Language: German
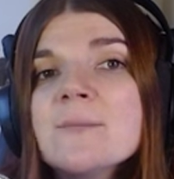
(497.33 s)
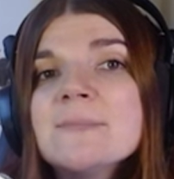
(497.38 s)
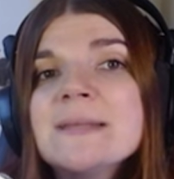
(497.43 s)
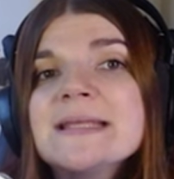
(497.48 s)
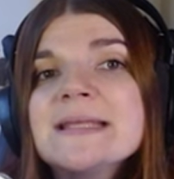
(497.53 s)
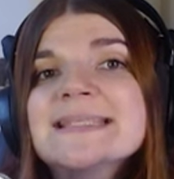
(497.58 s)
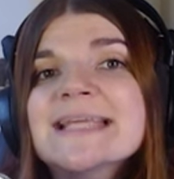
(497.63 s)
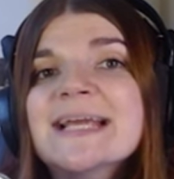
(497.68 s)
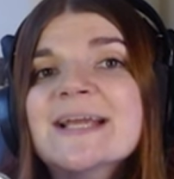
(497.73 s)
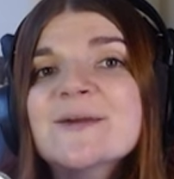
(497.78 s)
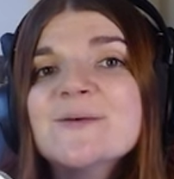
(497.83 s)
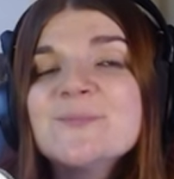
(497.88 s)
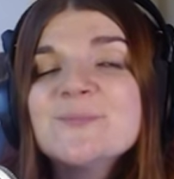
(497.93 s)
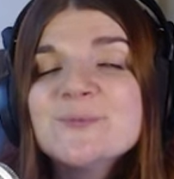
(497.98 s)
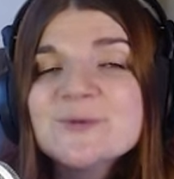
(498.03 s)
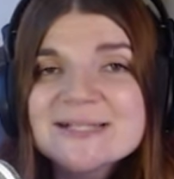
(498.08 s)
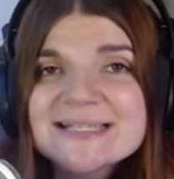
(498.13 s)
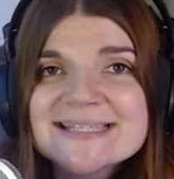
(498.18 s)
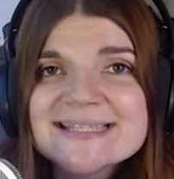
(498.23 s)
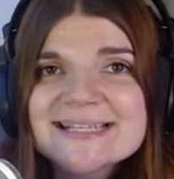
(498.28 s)
Mit der
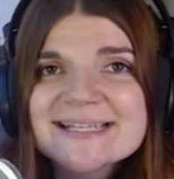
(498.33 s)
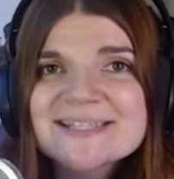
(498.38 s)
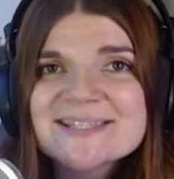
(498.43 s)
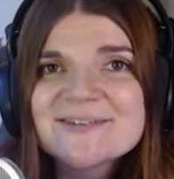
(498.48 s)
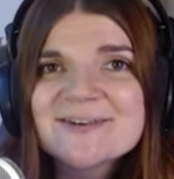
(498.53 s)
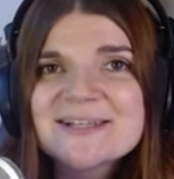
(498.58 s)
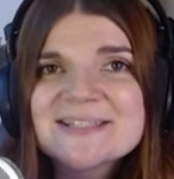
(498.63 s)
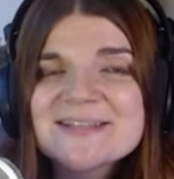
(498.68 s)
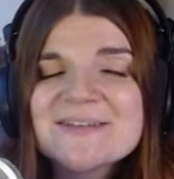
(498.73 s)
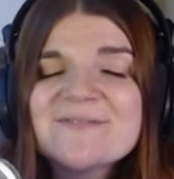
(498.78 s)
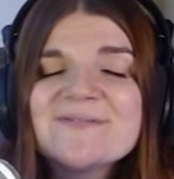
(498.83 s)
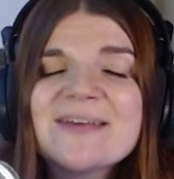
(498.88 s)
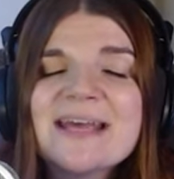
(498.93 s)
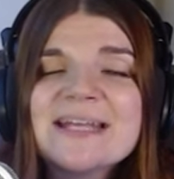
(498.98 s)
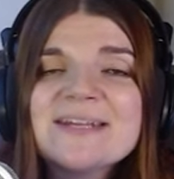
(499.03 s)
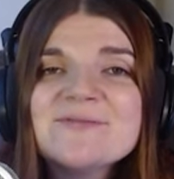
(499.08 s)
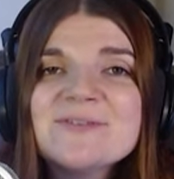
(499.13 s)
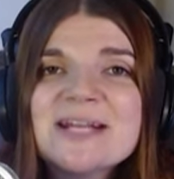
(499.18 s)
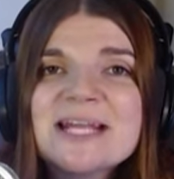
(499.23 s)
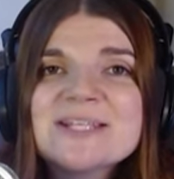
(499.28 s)
Geburtstagstorte
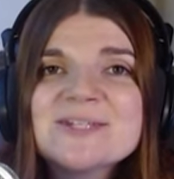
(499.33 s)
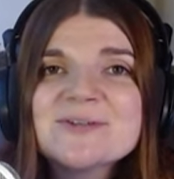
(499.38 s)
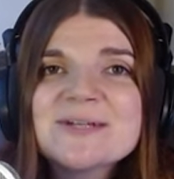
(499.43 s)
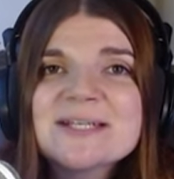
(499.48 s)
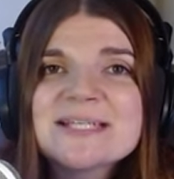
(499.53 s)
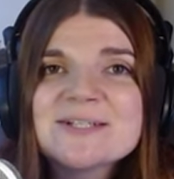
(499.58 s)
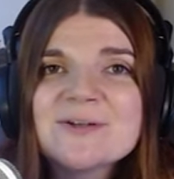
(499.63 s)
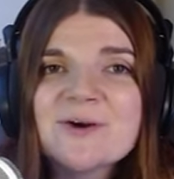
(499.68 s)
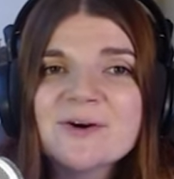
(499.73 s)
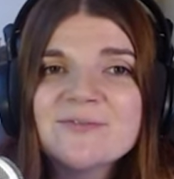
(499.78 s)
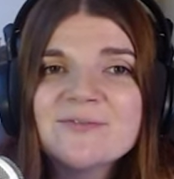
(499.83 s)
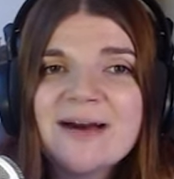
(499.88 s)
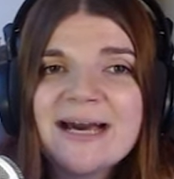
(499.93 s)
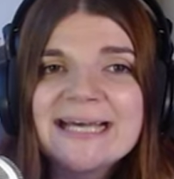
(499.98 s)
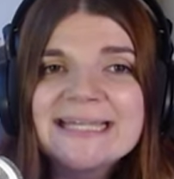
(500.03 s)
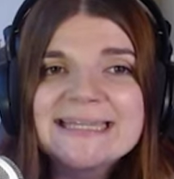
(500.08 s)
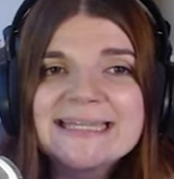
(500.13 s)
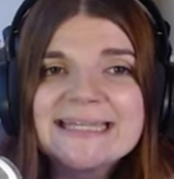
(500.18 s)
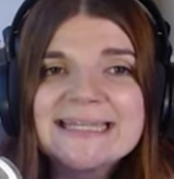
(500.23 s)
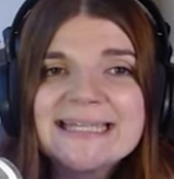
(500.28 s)
werden wir natürlich noch
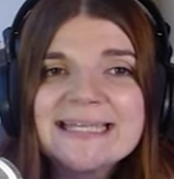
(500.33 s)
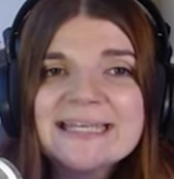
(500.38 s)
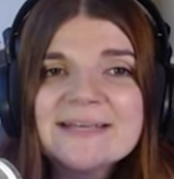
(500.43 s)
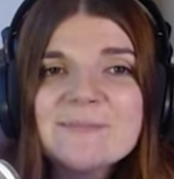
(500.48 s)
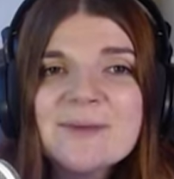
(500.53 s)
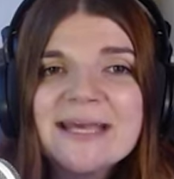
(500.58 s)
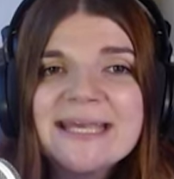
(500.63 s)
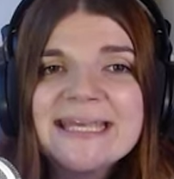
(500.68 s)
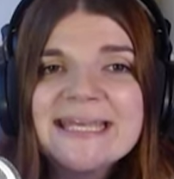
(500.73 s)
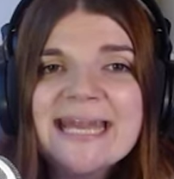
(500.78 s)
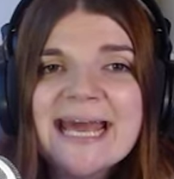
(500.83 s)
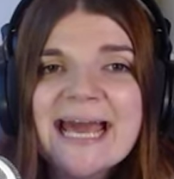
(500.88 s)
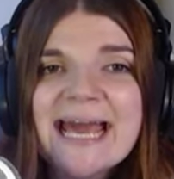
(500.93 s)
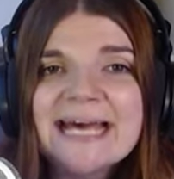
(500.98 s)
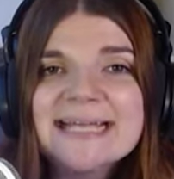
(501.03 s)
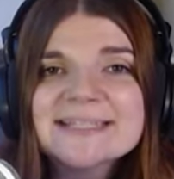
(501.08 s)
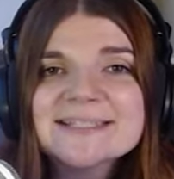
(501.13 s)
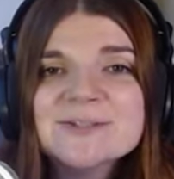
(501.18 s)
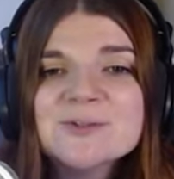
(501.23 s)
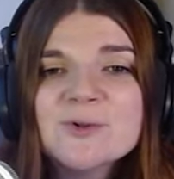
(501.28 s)
warten. Immerhin
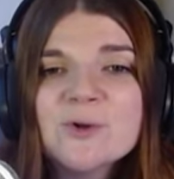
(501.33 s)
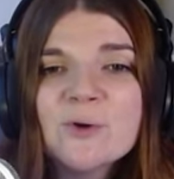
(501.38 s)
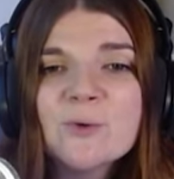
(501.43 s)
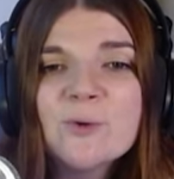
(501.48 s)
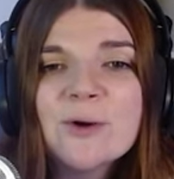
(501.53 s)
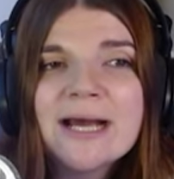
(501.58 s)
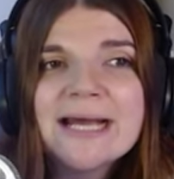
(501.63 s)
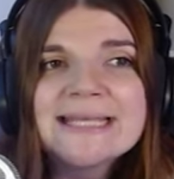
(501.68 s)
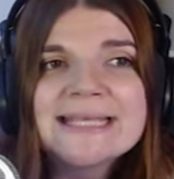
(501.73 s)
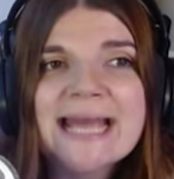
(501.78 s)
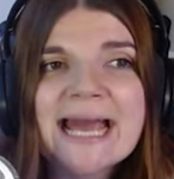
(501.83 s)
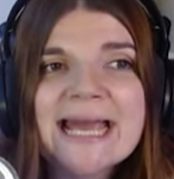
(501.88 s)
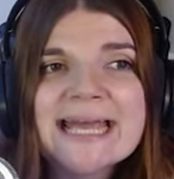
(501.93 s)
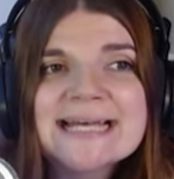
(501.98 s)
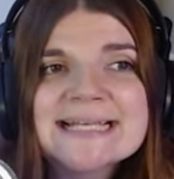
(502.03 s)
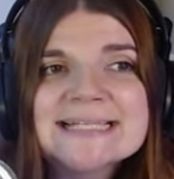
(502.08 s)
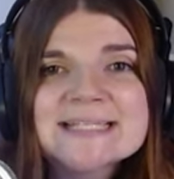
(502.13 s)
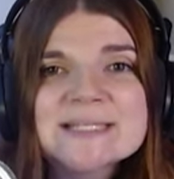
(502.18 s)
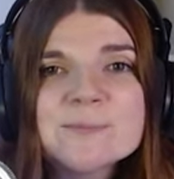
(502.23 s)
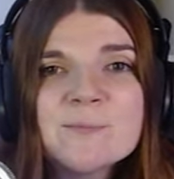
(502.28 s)
hat Noah ja
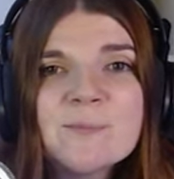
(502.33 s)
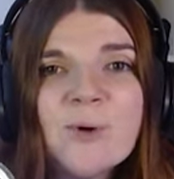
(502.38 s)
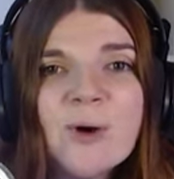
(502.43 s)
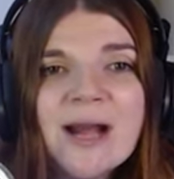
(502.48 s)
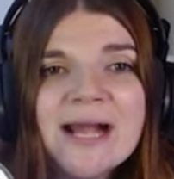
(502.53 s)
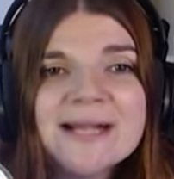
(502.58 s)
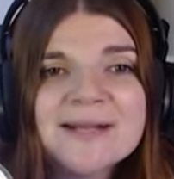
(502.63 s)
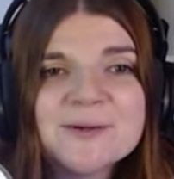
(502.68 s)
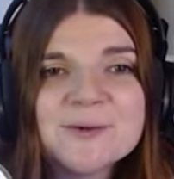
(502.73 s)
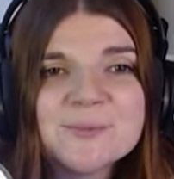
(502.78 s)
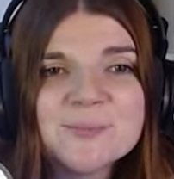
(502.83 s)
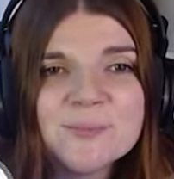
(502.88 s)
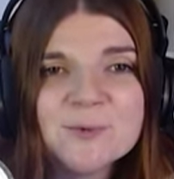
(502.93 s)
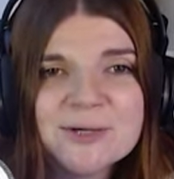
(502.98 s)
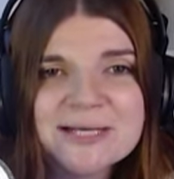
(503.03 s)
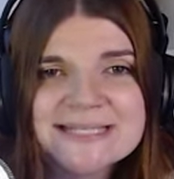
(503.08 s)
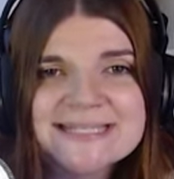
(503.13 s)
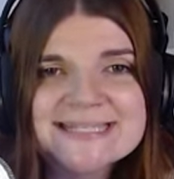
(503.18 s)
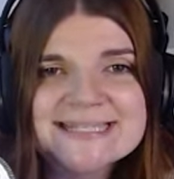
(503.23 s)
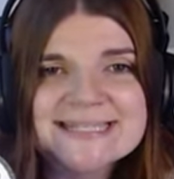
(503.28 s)
erst morgen
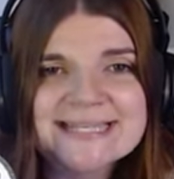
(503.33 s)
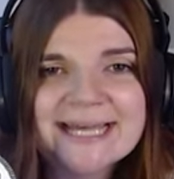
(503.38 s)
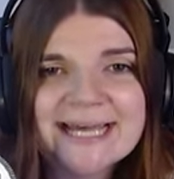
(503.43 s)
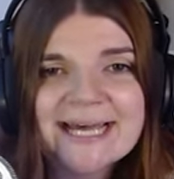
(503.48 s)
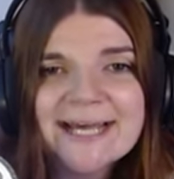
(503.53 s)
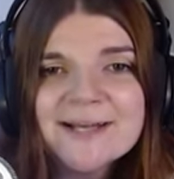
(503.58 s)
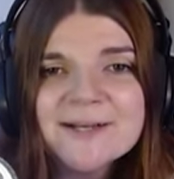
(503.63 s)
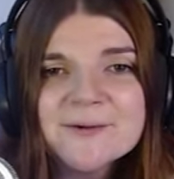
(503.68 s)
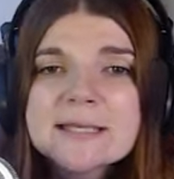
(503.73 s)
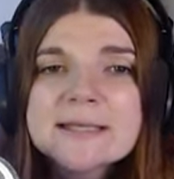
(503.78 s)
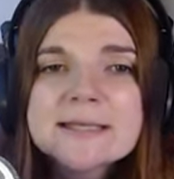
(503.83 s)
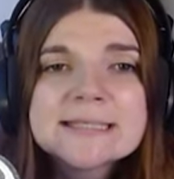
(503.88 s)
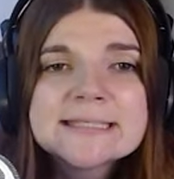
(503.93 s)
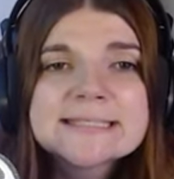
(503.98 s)
Geburtstag.